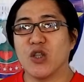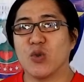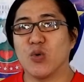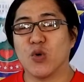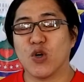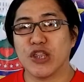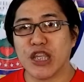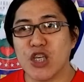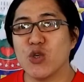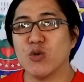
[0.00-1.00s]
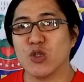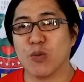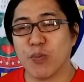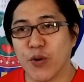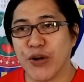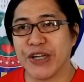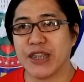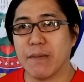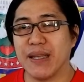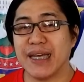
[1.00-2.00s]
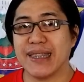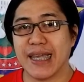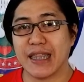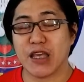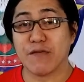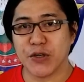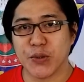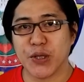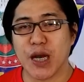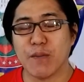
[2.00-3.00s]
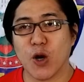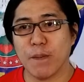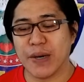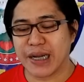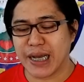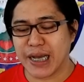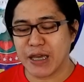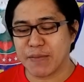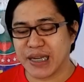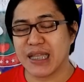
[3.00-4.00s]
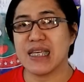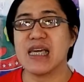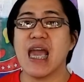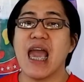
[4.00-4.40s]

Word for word: to continue support the bloodletting program of Barangay Barani.